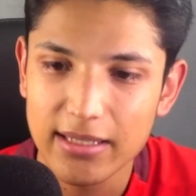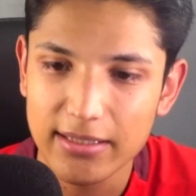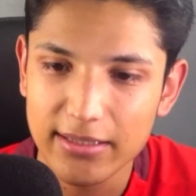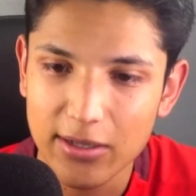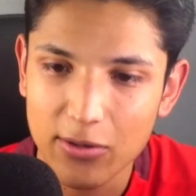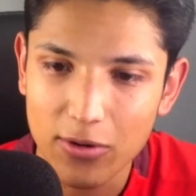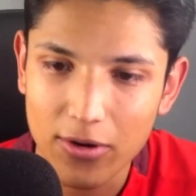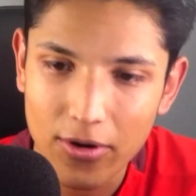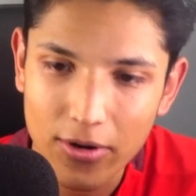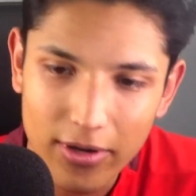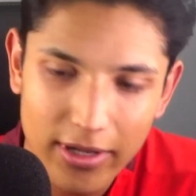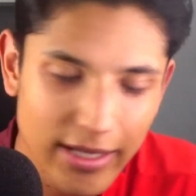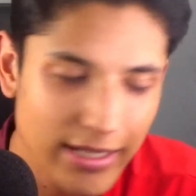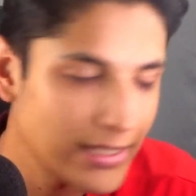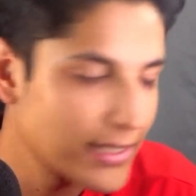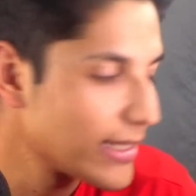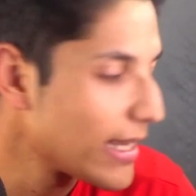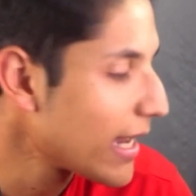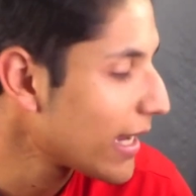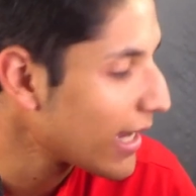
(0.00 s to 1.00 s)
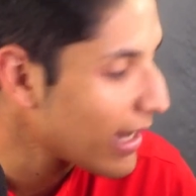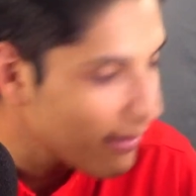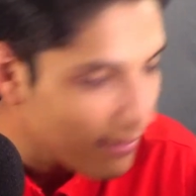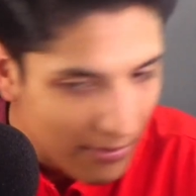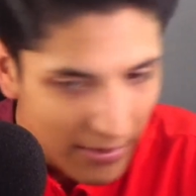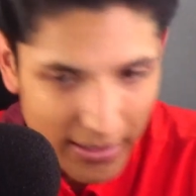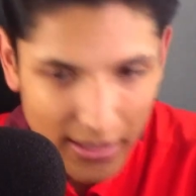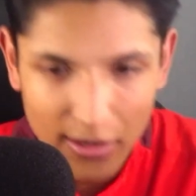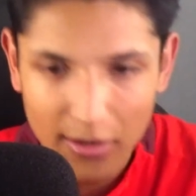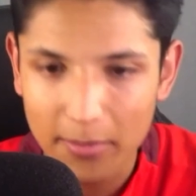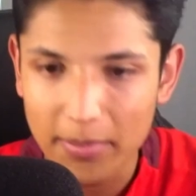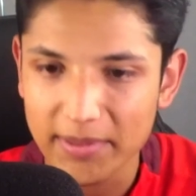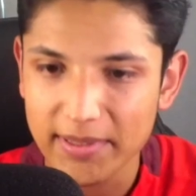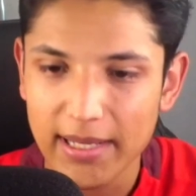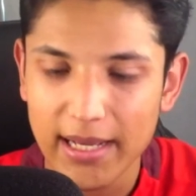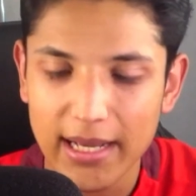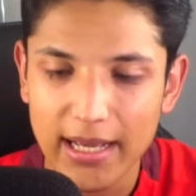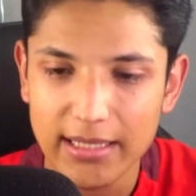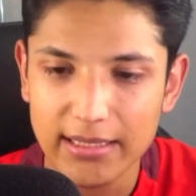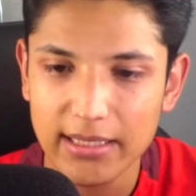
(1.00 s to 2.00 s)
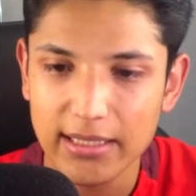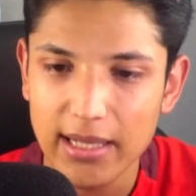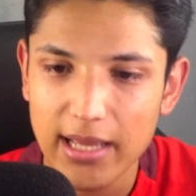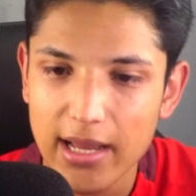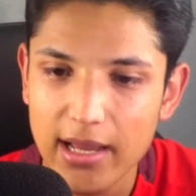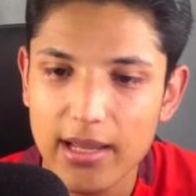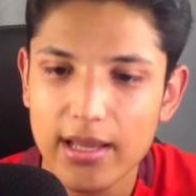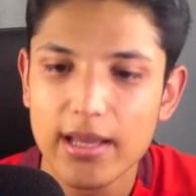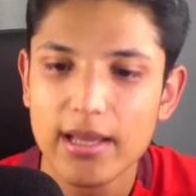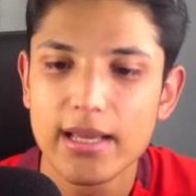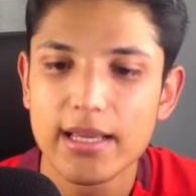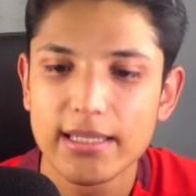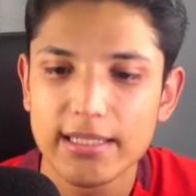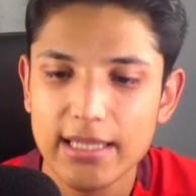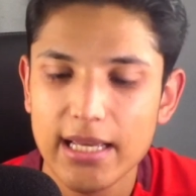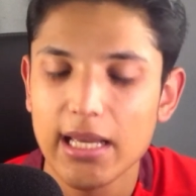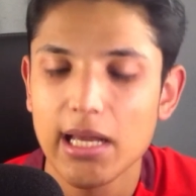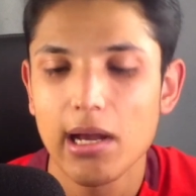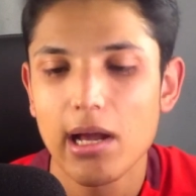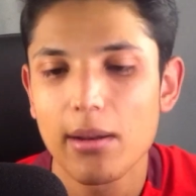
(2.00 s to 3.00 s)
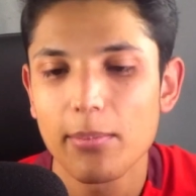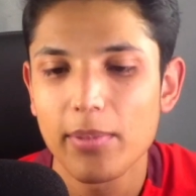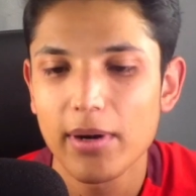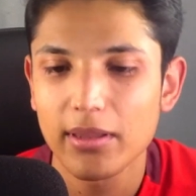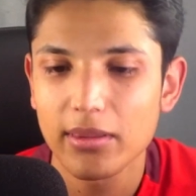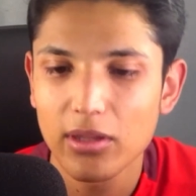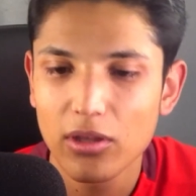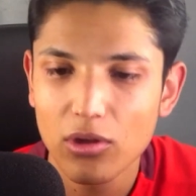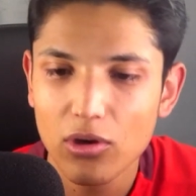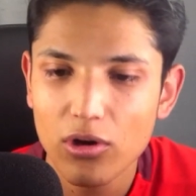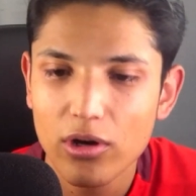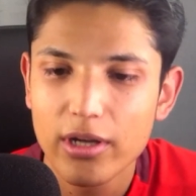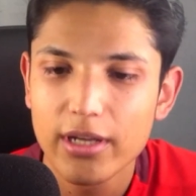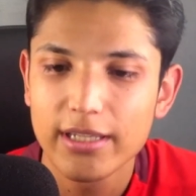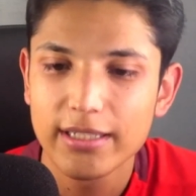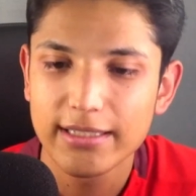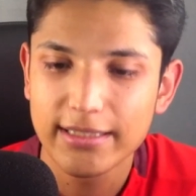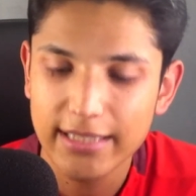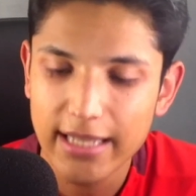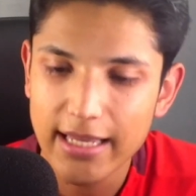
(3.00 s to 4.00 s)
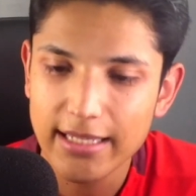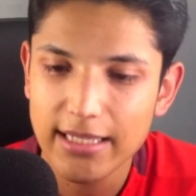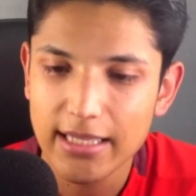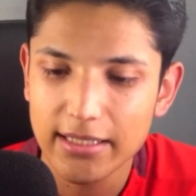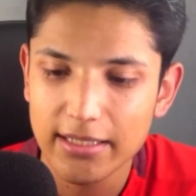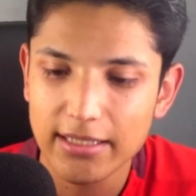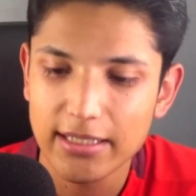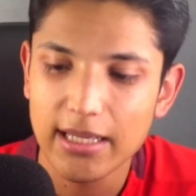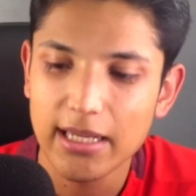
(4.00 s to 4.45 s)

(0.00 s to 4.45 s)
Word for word: en este juego y se acababa, ya no pasaba casi nada. se acababa el partido, 6-3